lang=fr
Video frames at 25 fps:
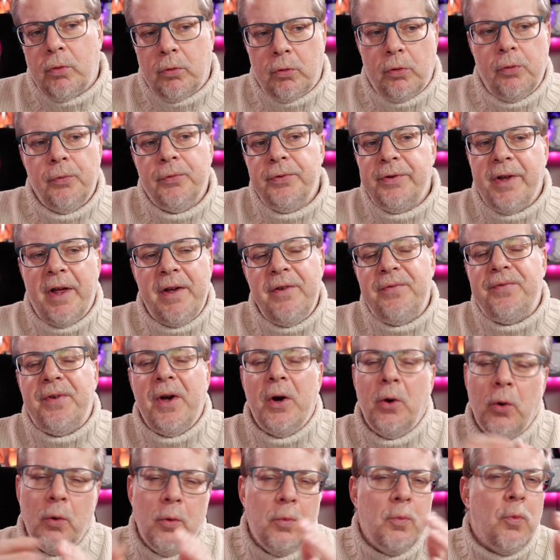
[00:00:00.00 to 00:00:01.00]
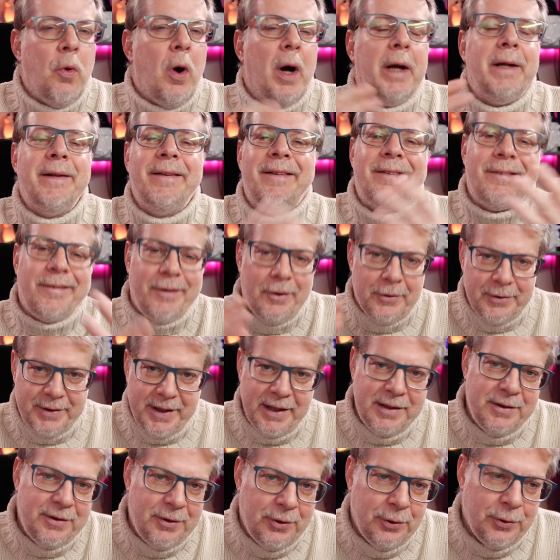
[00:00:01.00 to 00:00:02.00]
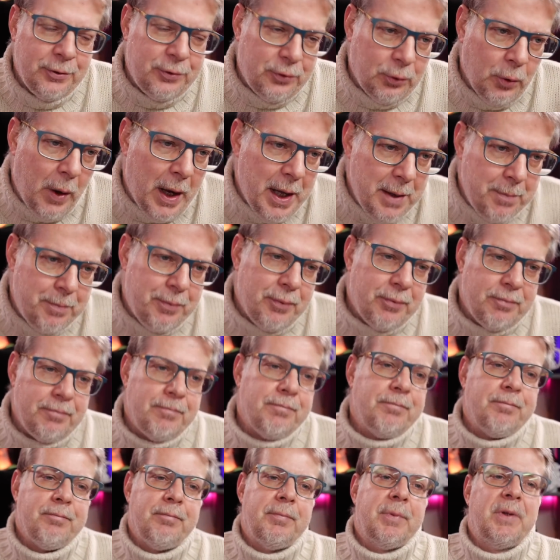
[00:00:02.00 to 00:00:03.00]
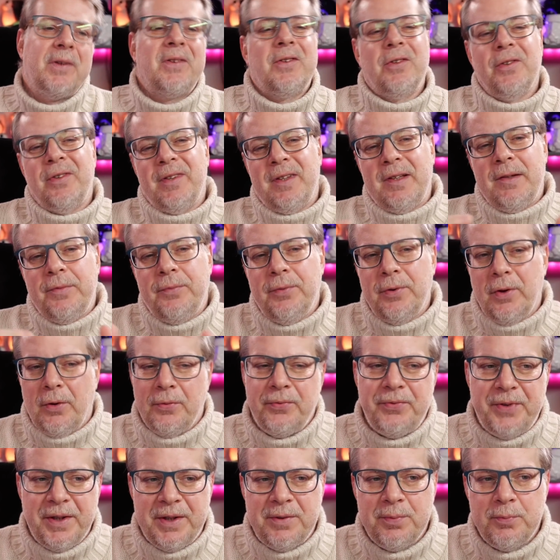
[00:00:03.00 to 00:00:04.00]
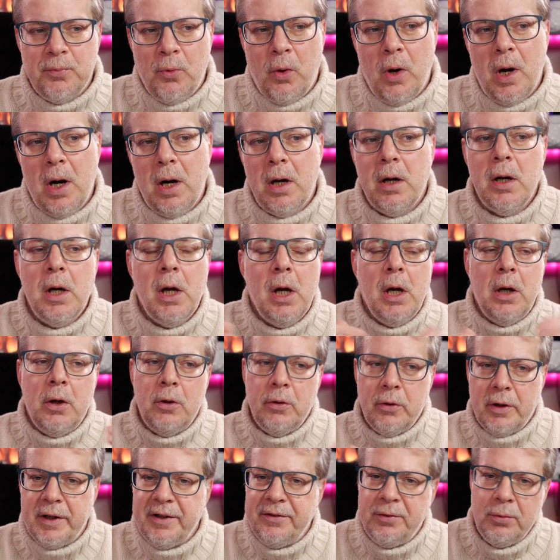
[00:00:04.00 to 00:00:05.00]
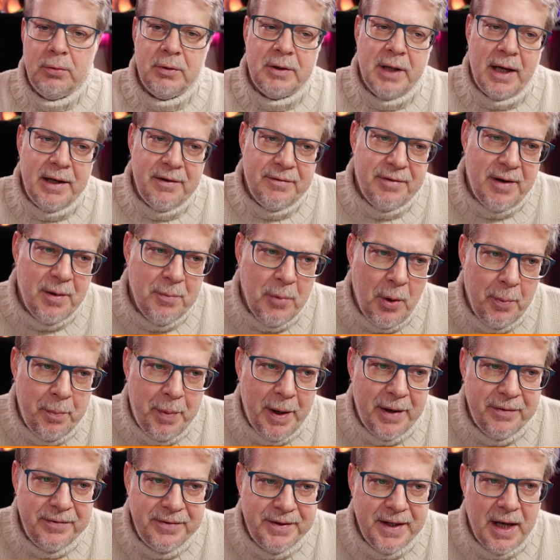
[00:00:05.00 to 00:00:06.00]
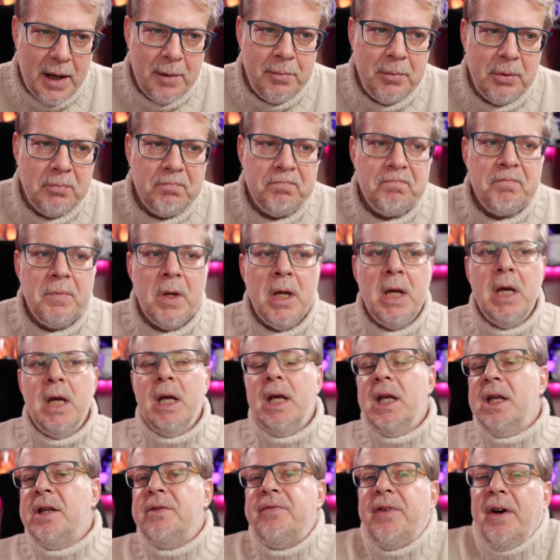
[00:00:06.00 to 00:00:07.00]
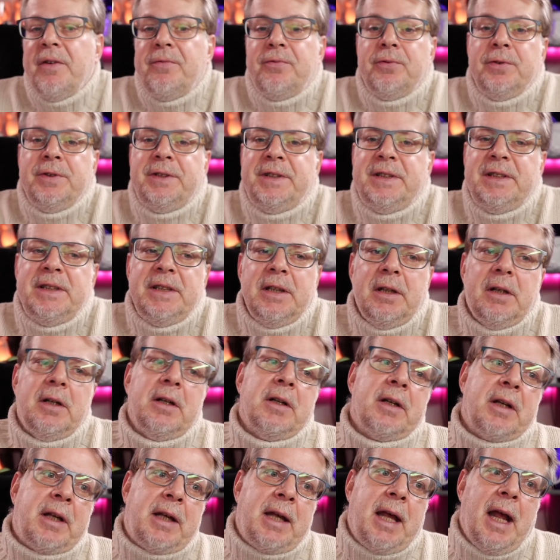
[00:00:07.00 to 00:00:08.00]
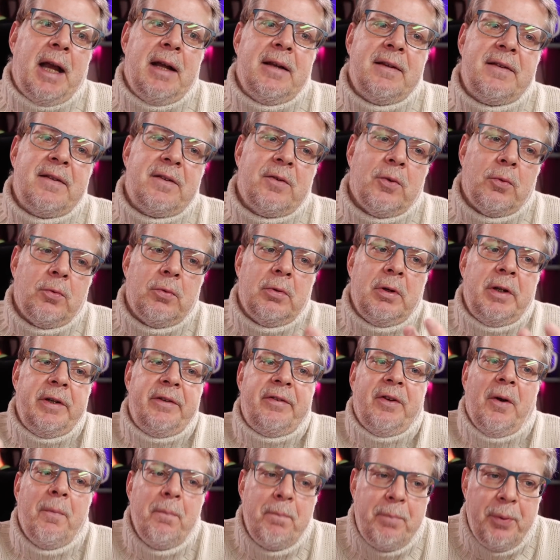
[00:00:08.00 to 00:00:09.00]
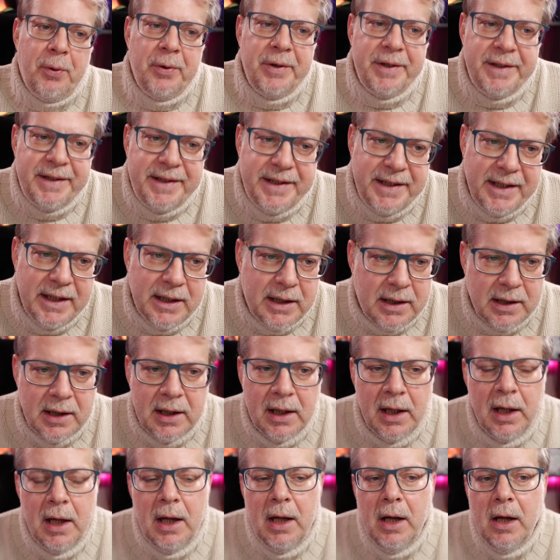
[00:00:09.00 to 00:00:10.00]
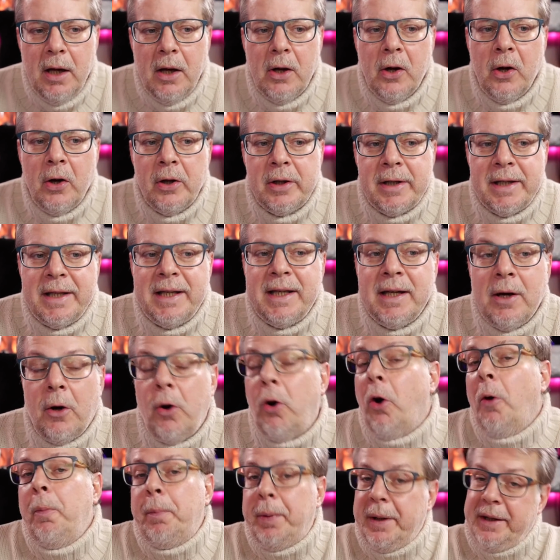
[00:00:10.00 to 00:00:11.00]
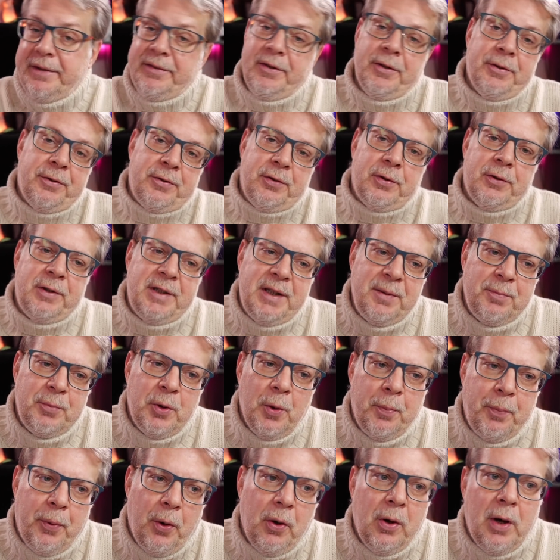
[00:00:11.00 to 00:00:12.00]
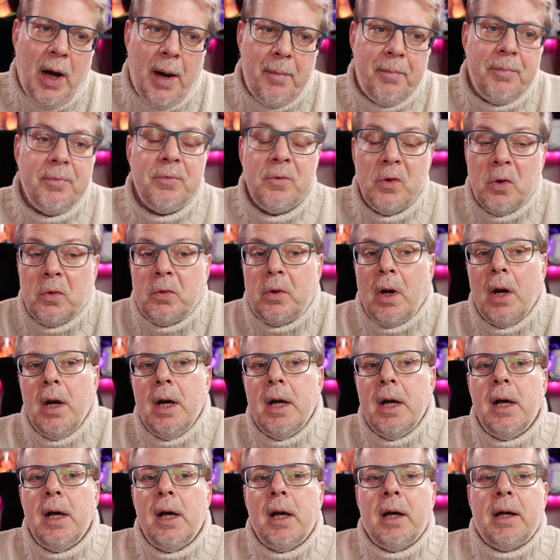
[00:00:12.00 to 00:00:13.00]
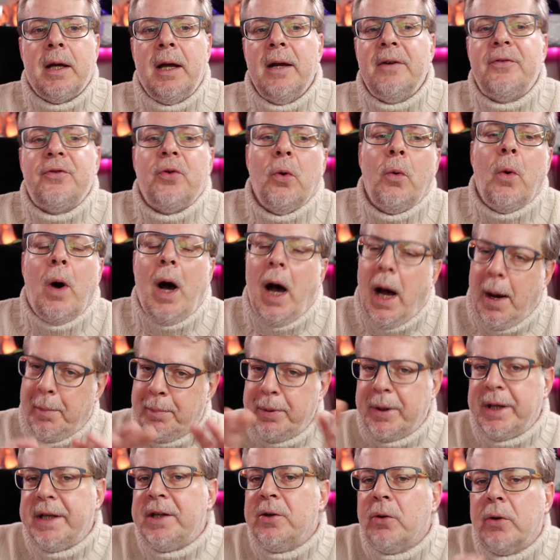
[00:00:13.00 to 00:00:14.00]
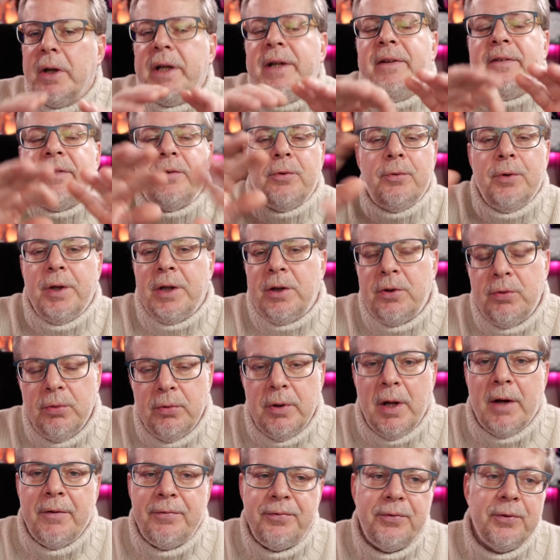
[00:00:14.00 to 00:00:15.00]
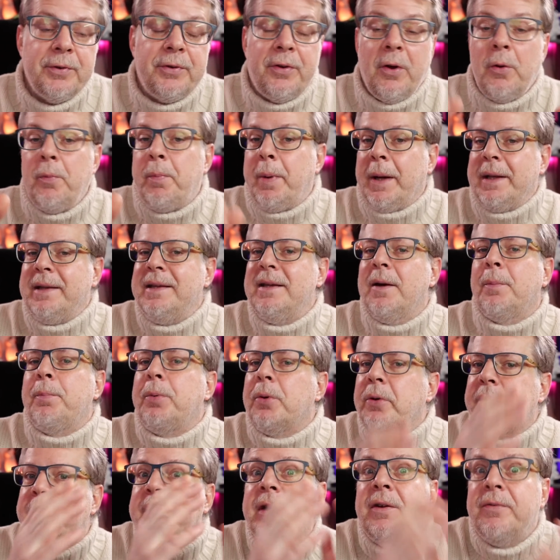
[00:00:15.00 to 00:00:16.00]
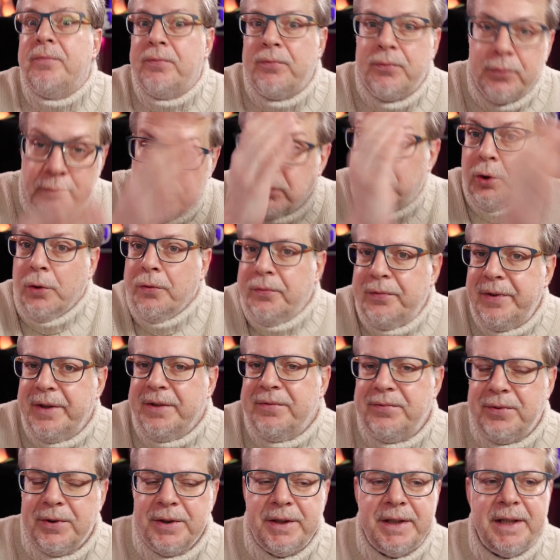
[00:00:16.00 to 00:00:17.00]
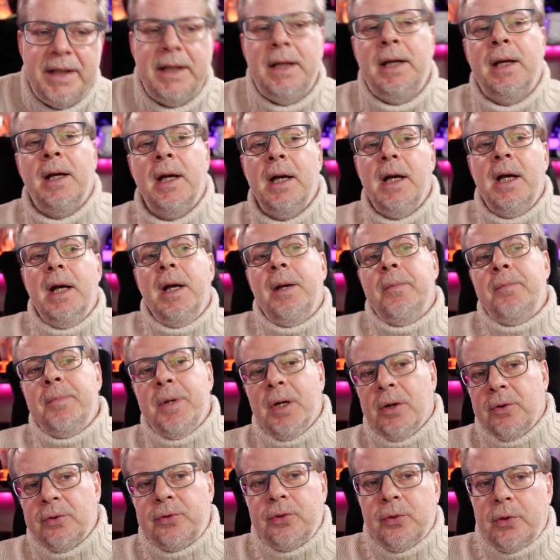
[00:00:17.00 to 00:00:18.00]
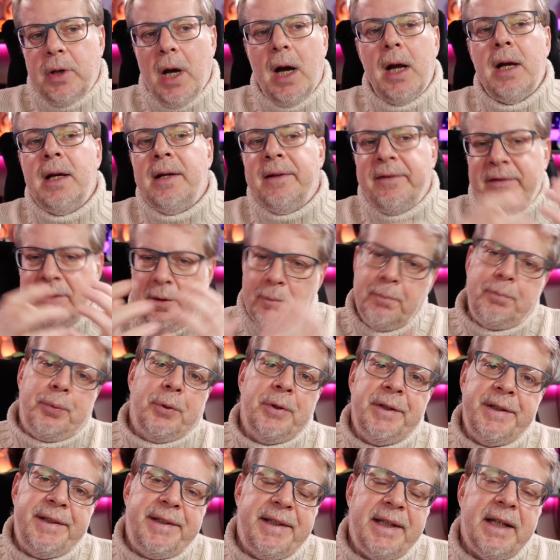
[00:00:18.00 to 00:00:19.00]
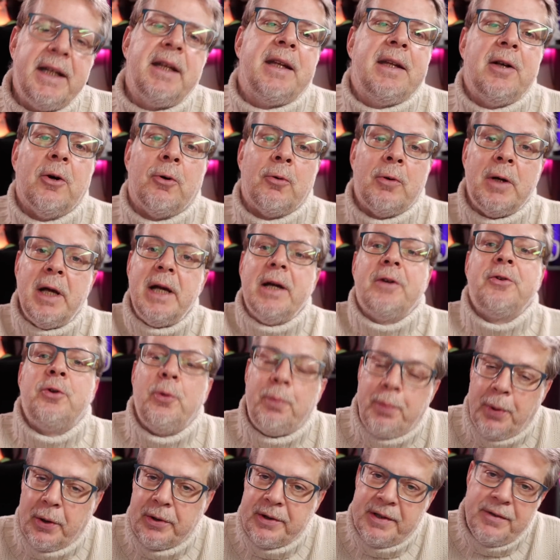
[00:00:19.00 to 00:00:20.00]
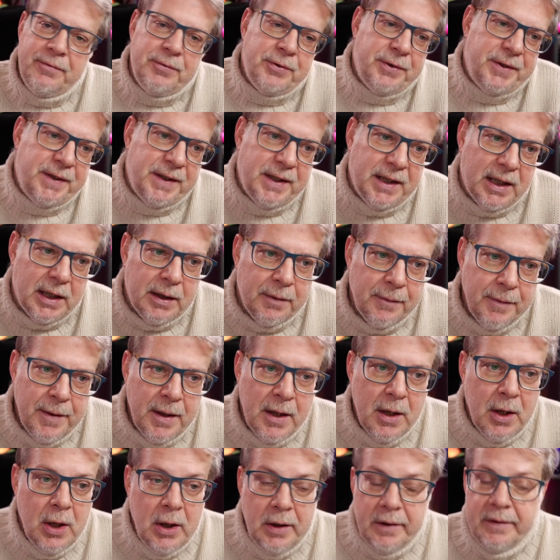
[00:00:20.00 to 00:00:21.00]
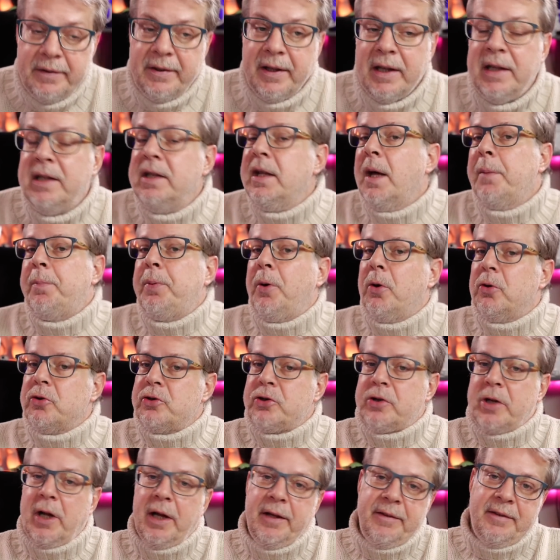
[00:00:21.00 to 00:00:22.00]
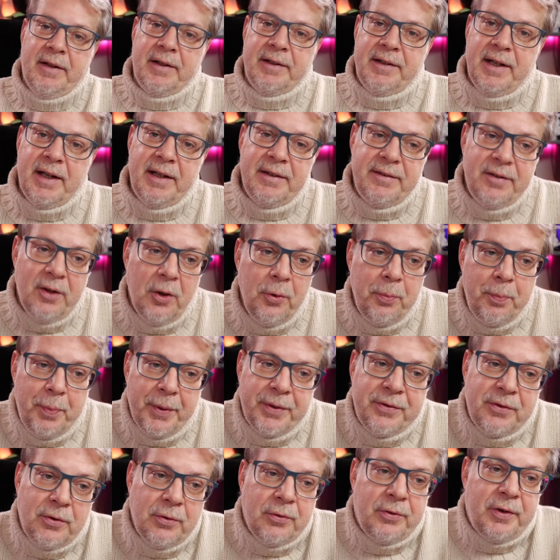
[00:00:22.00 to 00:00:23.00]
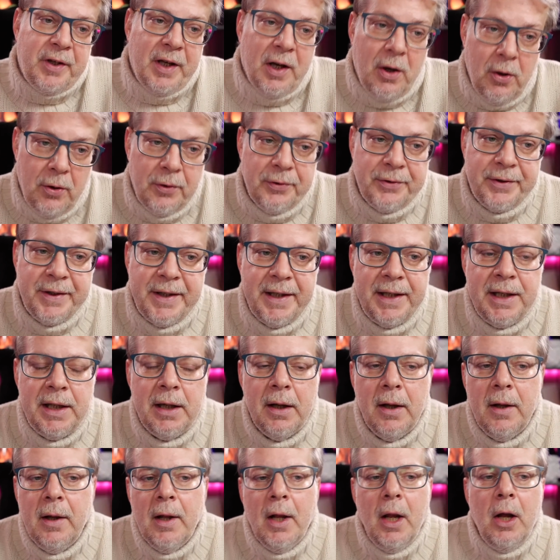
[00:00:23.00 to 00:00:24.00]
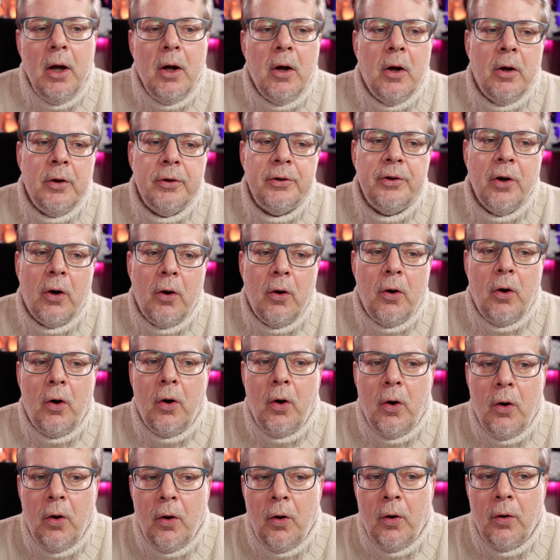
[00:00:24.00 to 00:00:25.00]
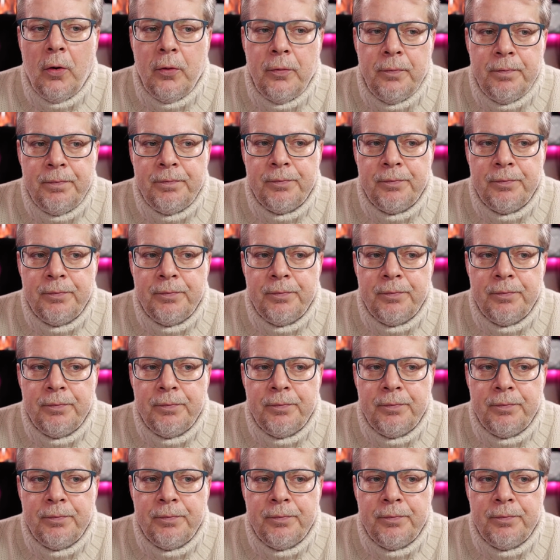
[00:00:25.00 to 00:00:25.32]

vous avez fait au moins une centaine de swipes, parce que si vous en faites moins, le résultat est vraiment pas fiable. Il va vous dire quels sont les hommes politiques euh, qui représentent ce type de programme. Donc, quels sont, a priori, ce n'est qu'une info, ça ne veut pas dire pour qui vous devez voter, mais en tout cas, les hommes politiques qui ont l'air de porter vos idées. C'est une approche très intéressante parce que c'est rentrer euh, dans,